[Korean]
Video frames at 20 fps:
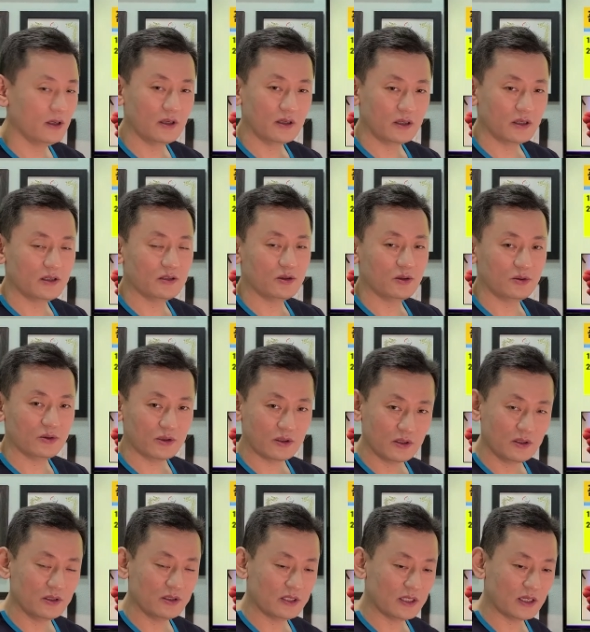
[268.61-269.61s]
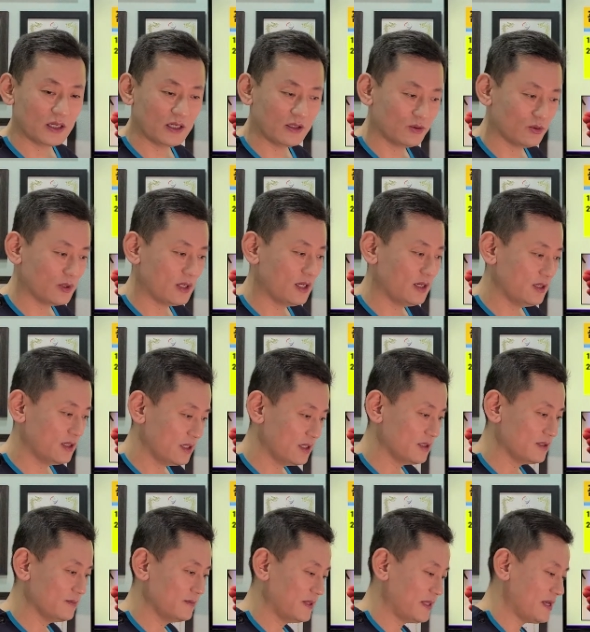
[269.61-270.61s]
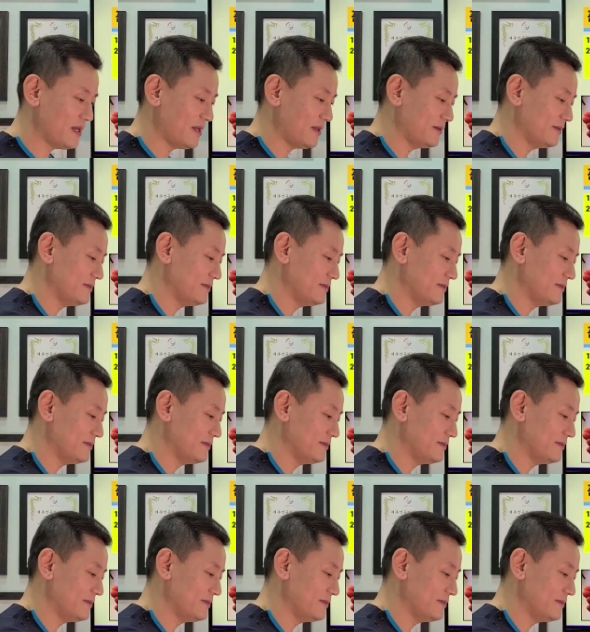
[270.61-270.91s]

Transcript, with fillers: 결절종을 제거할 수가 있겠습니다.